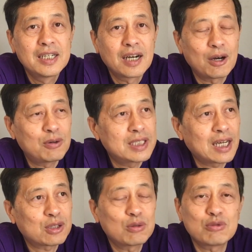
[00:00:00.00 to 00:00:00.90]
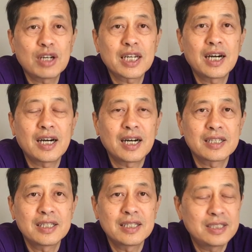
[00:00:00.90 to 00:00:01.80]
啊，回家动员了啊，
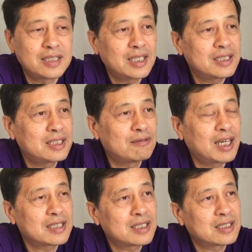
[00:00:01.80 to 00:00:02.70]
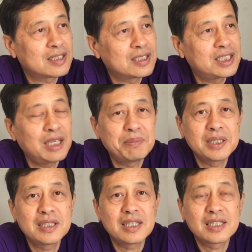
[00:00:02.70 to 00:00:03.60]
这几千几万，甚至是借
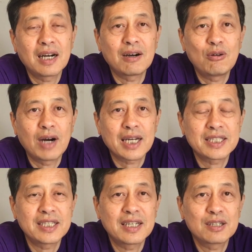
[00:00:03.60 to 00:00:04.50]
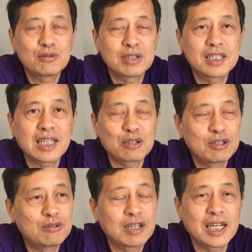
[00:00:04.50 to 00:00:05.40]
兵借将，花了钱，撸了一大
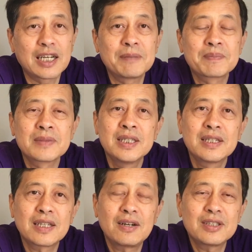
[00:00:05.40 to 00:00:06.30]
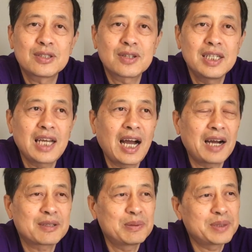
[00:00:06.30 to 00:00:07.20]
堆过来了。然后你说，哎
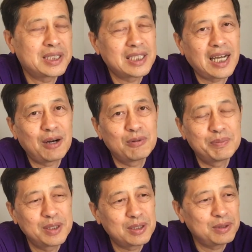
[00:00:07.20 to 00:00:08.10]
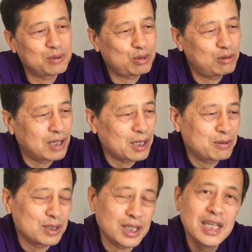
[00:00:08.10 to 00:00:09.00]
呀，对不起呀，我们弄错了，
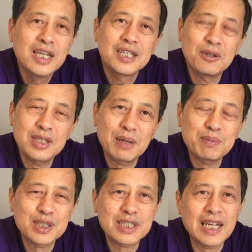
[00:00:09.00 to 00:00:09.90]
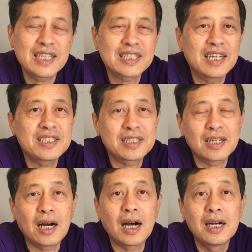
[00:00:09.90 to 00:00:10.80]
过去有眼不识泰山，行
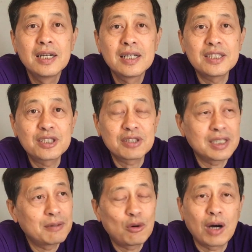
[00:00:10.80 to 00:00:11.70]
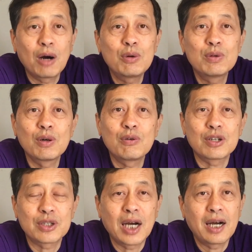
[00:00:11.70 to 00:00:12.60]
了啊，你就晃忽悠过
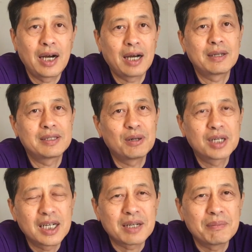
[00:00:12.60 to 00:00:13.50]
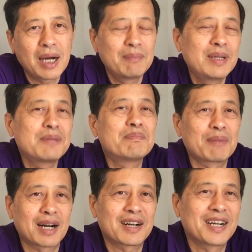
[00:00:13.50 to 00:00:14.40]
去啊？啊，有可能吗？没门
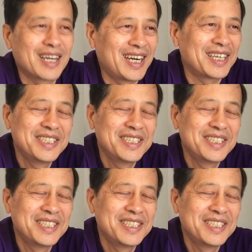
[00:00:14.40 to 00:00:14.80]
儿啊！